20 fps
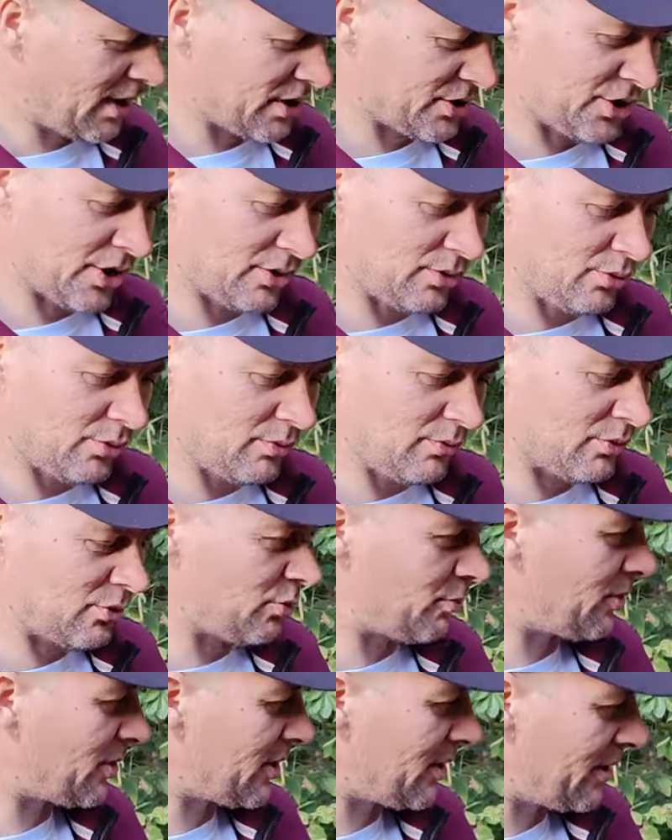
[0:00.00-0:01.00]
А шатун
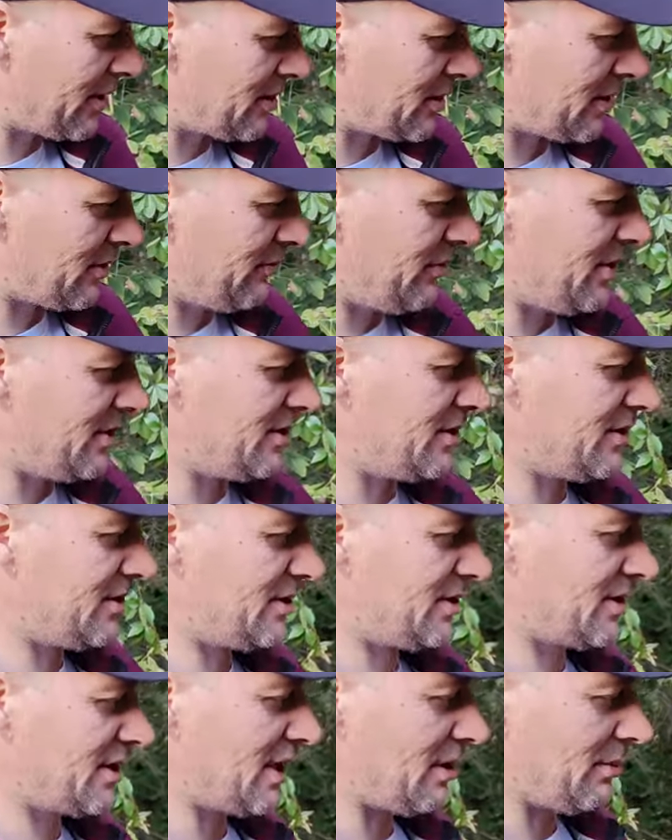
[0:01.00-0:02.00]
вот у Дерхантера
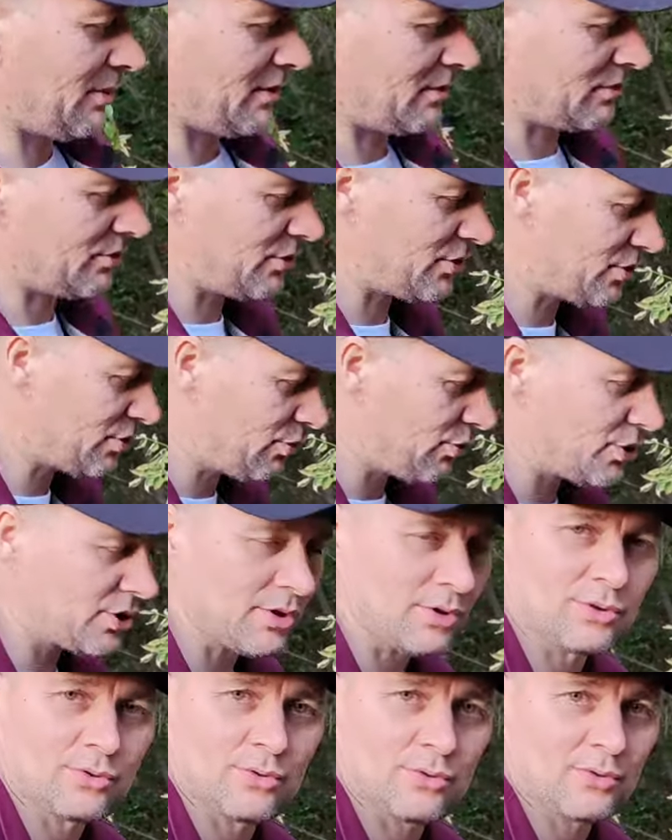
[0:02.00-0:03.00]
видите сами. То есть
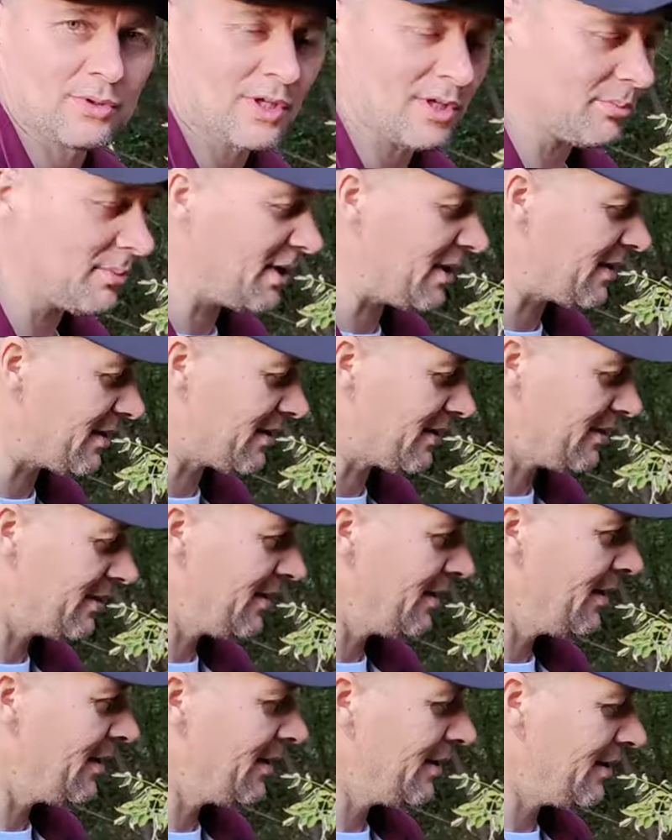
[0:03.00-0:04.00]
скучность у него нормальная.
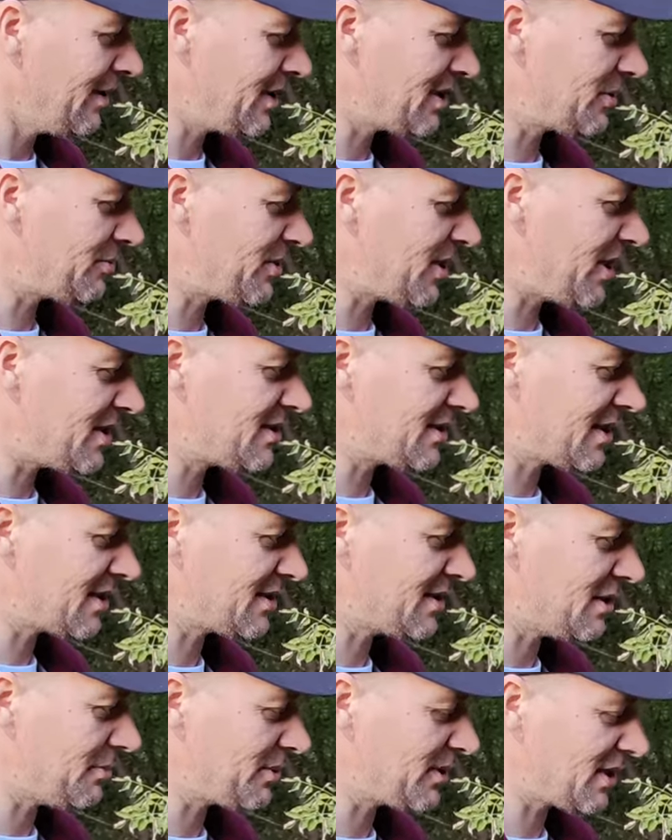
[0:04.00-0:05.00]
Если бы третий
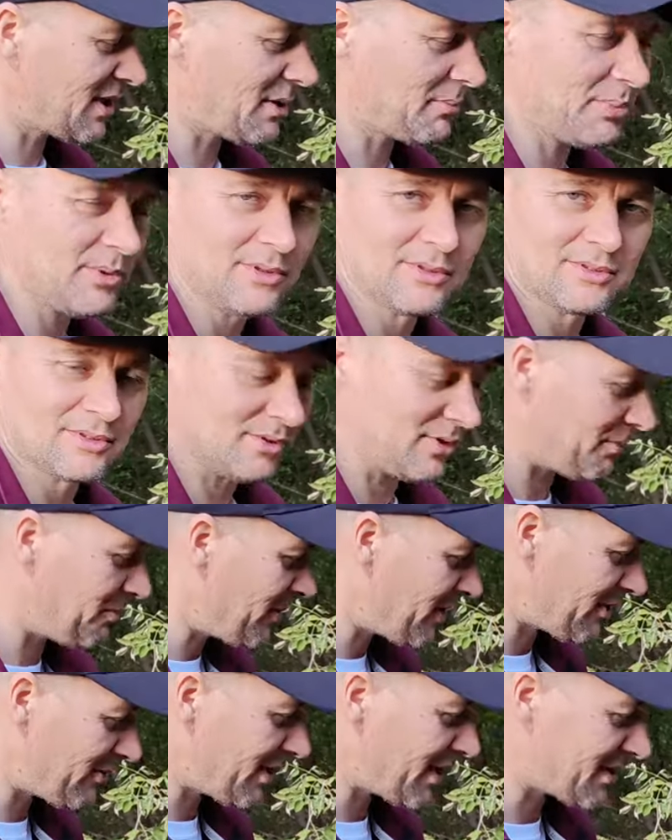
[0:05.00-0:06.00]
раз не поторопился, э,
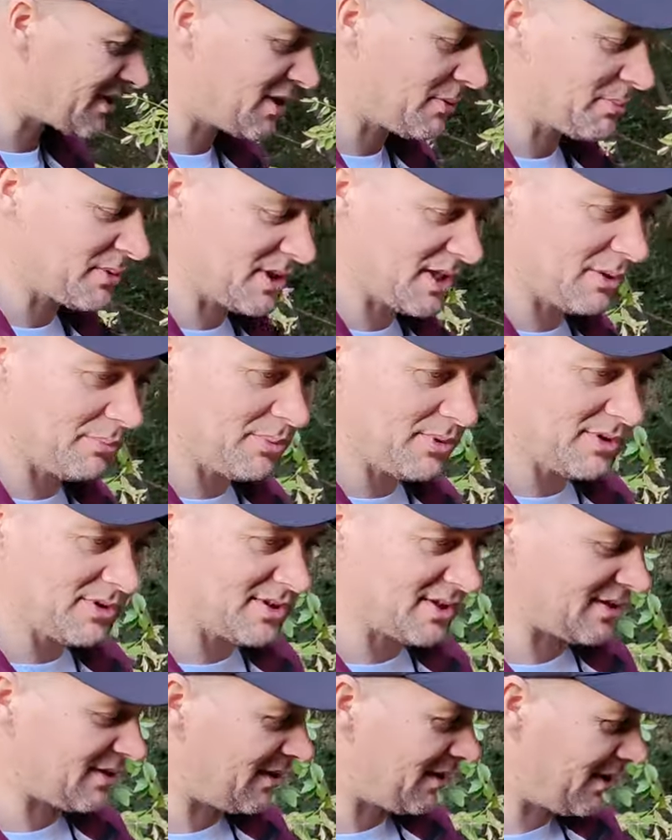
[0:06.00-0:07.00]
первый раз не
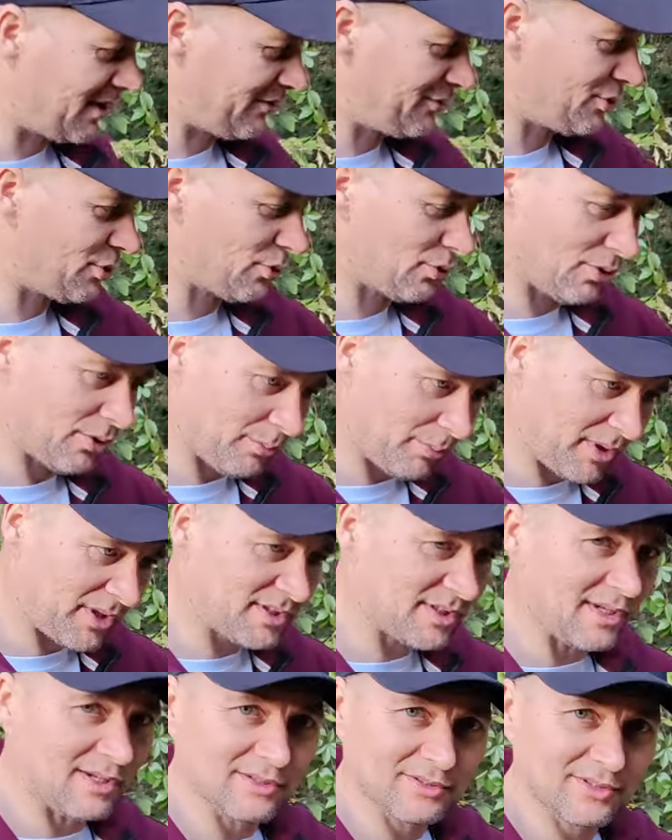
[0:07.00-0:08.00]
поторопился, а все,
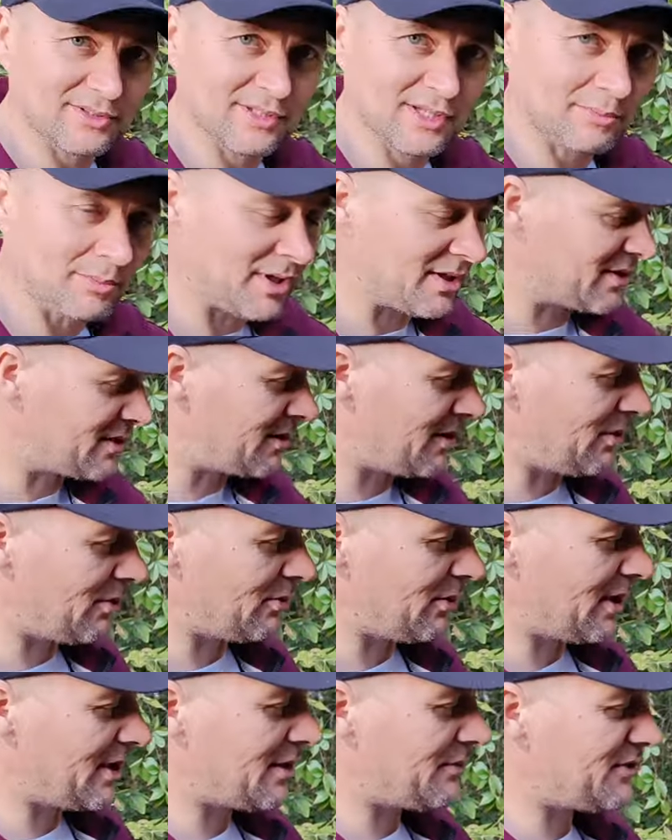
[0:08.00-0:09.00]
прицелился нормально,
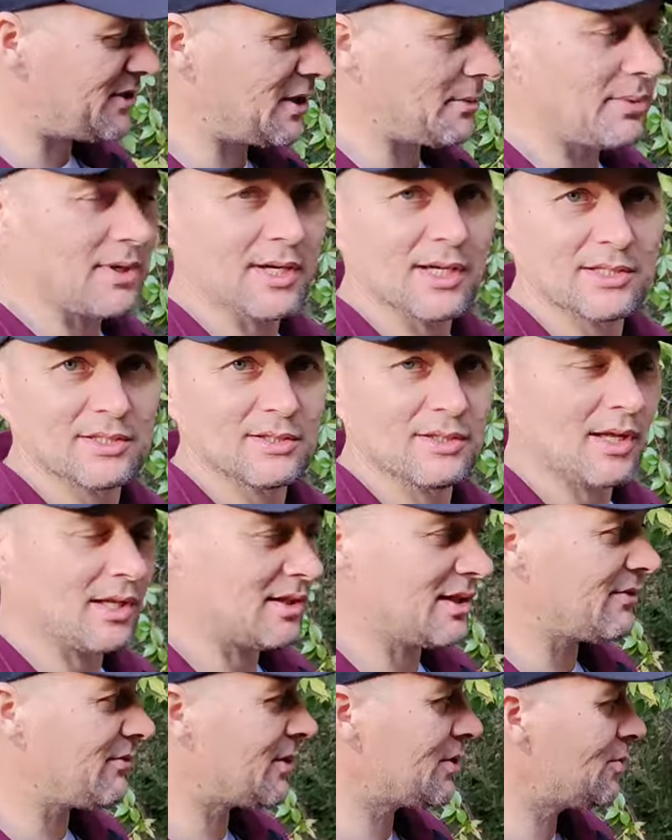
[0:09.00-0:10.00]
стрельнул, они все бы один,
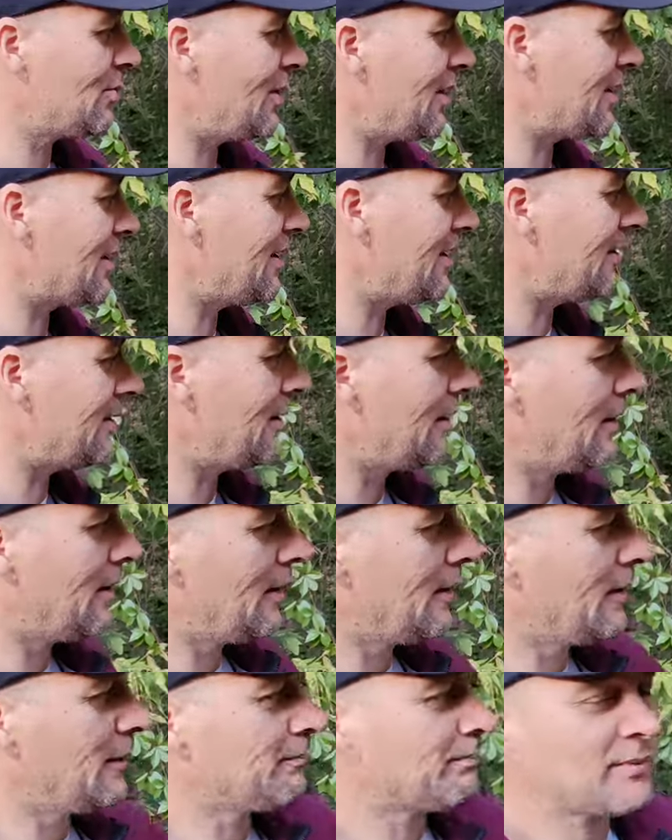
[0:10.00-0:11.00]
одна в одну легли.
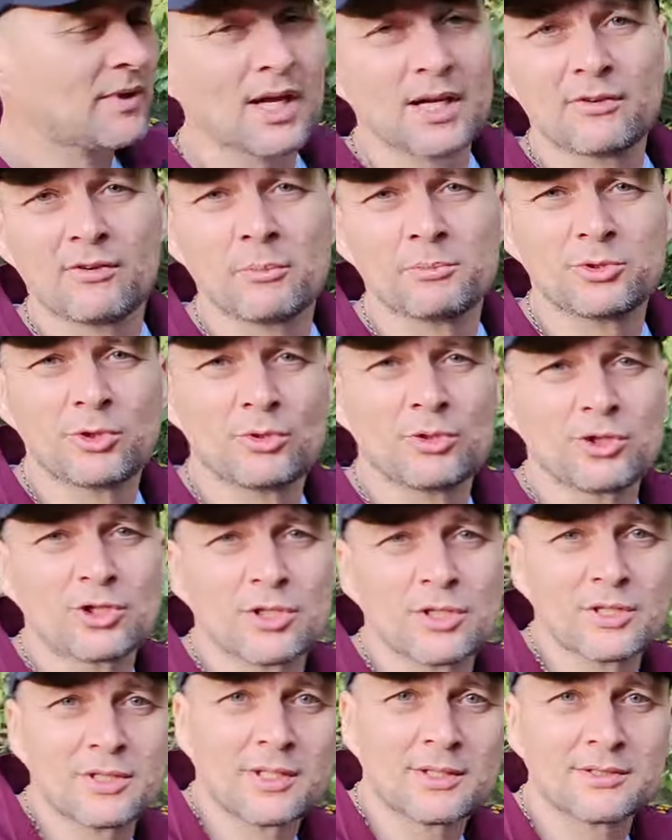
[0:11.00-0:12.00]
Как вам
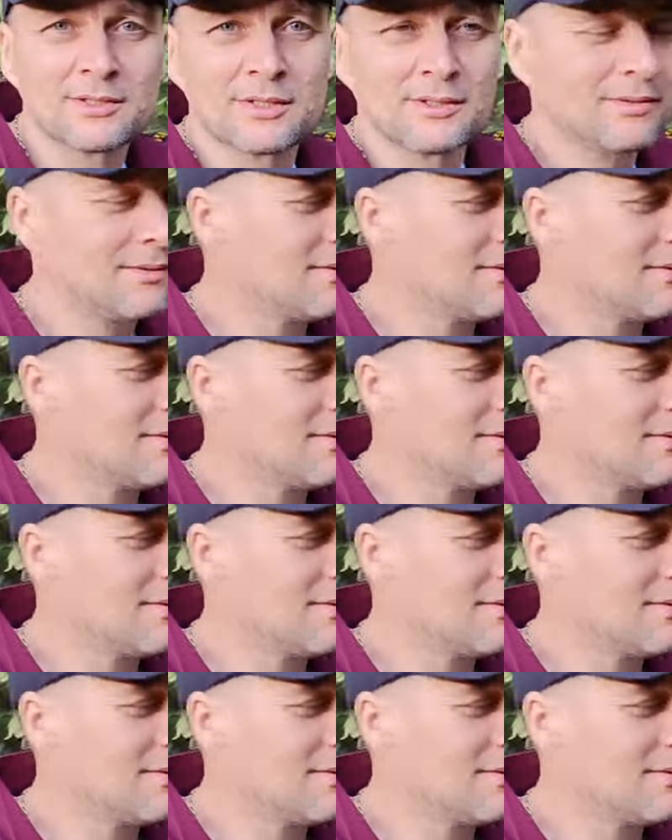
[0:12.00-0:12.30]
сегодняшний тест?